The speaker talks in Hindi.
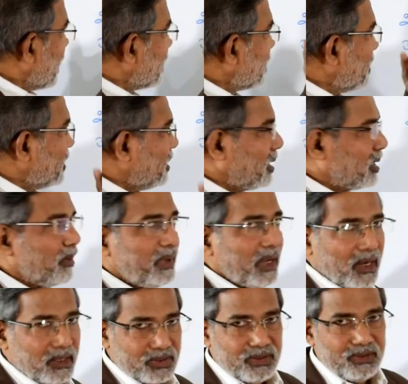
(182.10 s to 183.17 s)
दूसरा
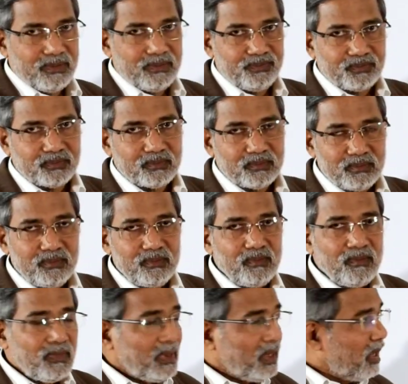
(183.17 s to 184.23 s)
अत्यधिक अभ्यास
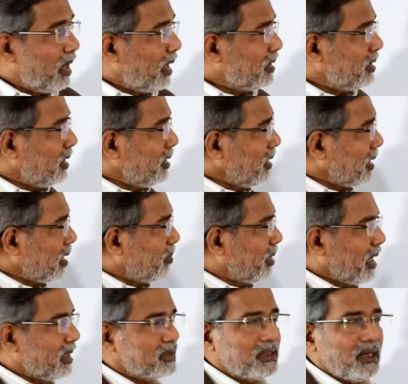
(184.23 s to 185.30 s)

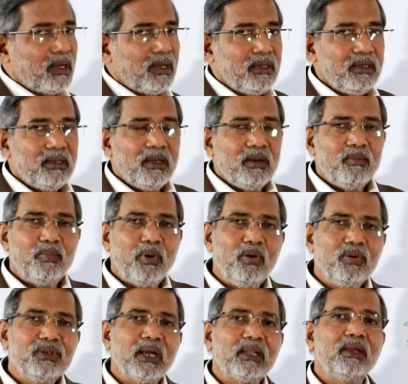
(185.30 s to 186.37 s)
अत्यधिक अभ्यास का
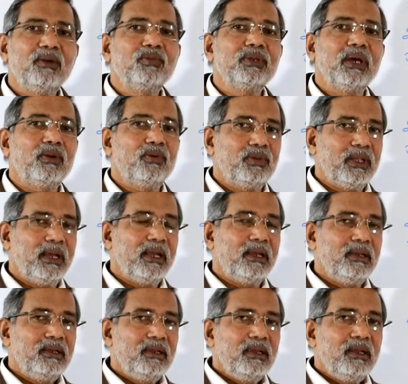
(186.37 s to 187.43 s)
बहुत ज़्यादा नुकसान
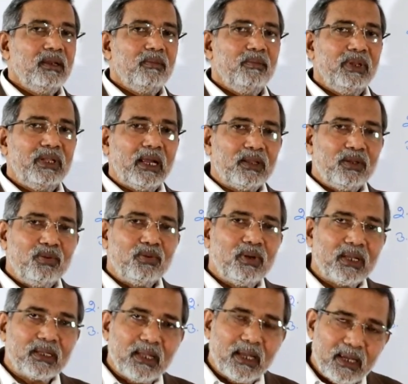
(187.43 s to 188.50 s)
होता है
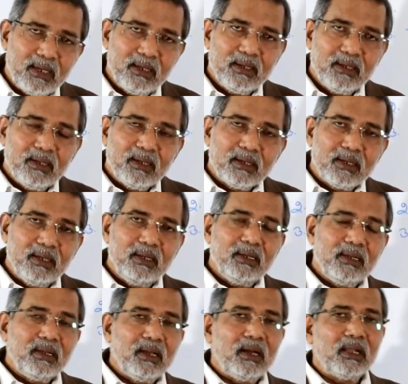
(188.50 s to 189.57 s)
विद्यार्थियों को लगता है
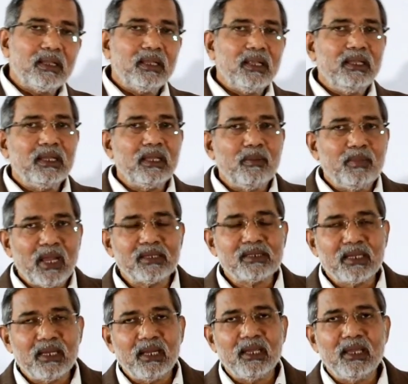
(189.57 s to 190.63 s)
कि अत्यधिक
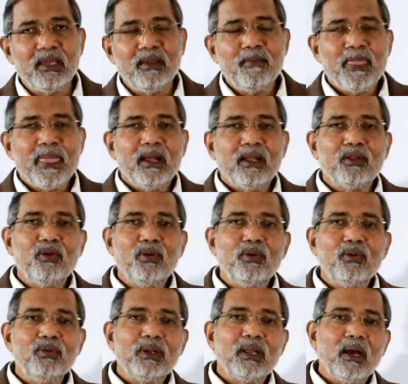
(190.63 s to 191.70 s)
अभ्यास करेंगे
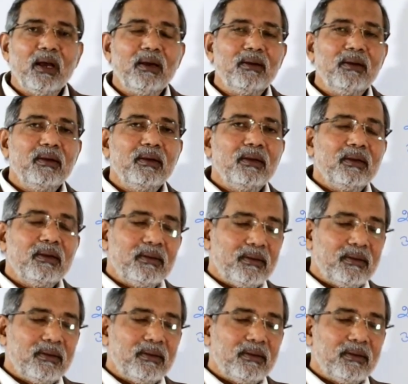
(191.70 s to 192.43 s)
तो उनका